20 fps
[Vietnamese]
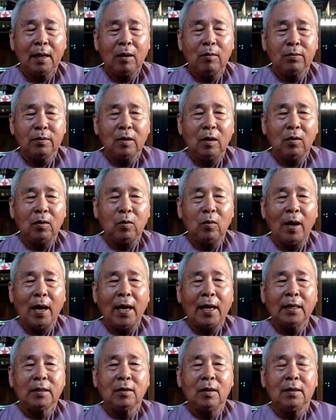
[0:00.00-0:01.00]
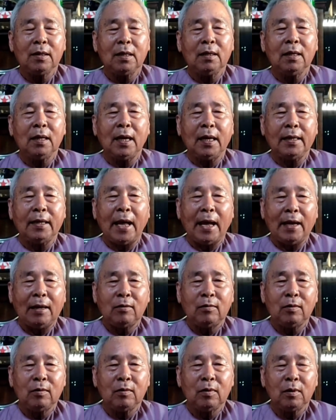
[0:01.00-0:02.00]
ông nhồi quả cho người hành
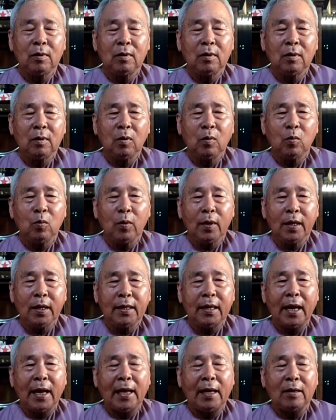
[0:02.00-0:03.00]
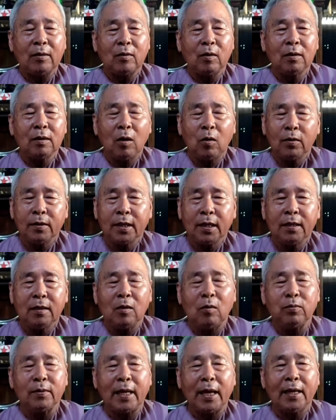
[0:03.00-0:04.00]
đạo lúc nguy nàng có thối chí
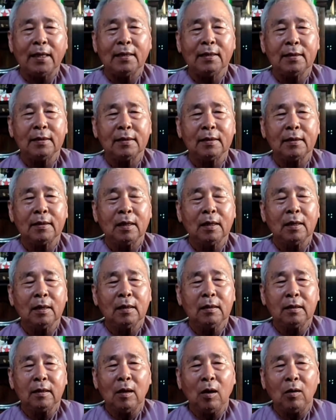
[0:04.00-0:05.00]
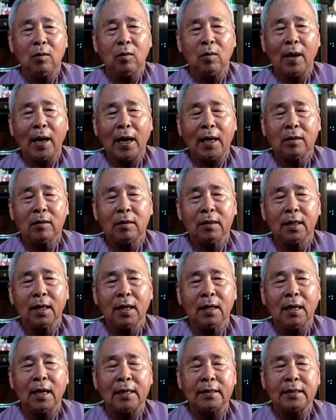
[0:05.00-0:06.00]
cùng chăng nhồi quả có
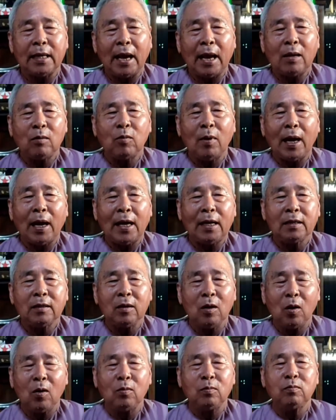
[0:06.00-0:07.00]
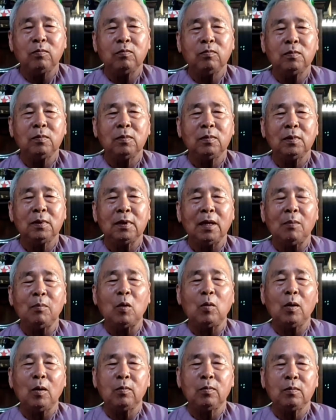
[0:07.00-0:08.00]
nghĩa là trả quả dồn là
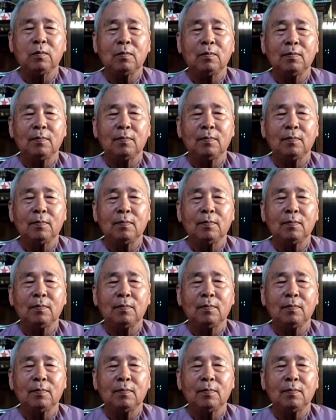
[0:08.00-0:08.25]
một lúc